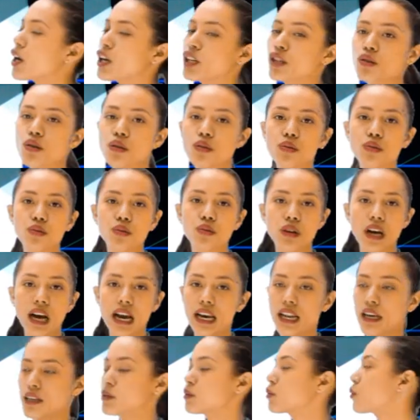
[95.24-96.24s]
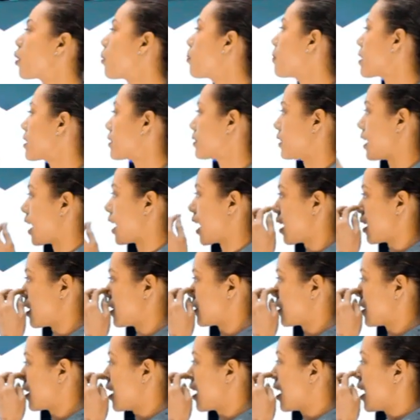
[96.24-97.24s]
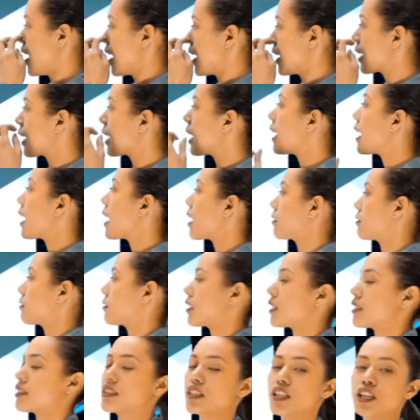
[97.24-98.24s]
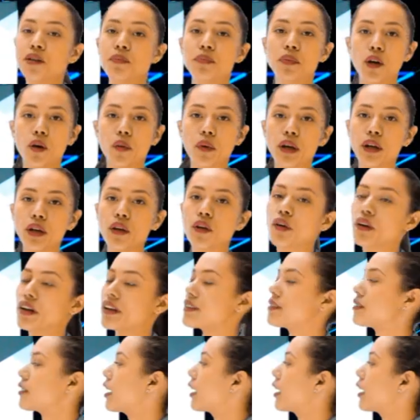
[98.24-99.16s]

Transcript: estructurales comerciales. Clientes y proveedores.